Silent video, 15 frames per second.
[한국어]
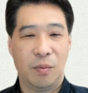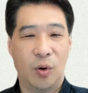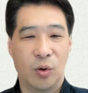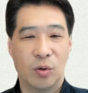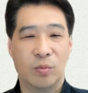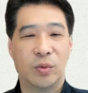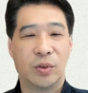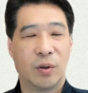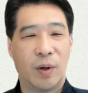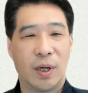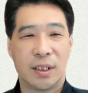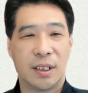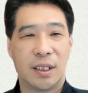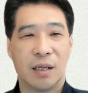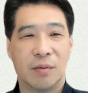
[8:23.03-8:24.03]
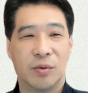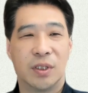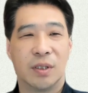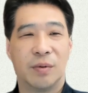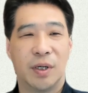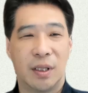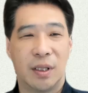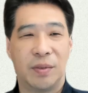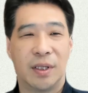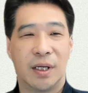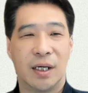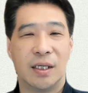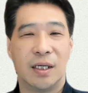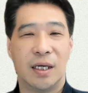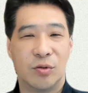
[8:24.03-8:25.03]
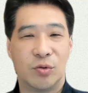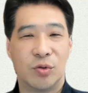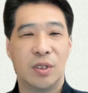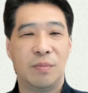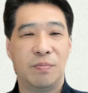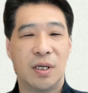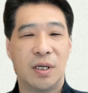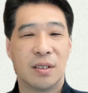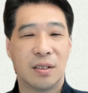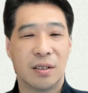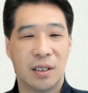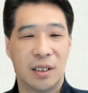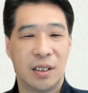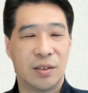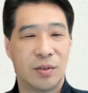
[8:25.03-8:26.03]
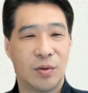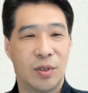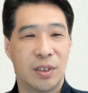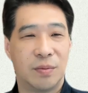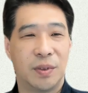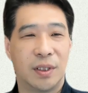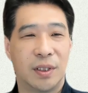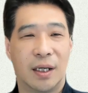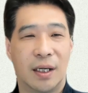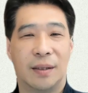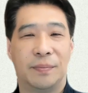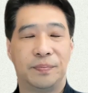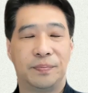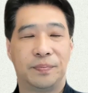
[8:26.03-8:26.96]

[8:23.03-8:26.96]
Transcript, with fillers: 복음부터 확실하게 붙잡아야 됩니다. 예수님께서 그리스도이십니다.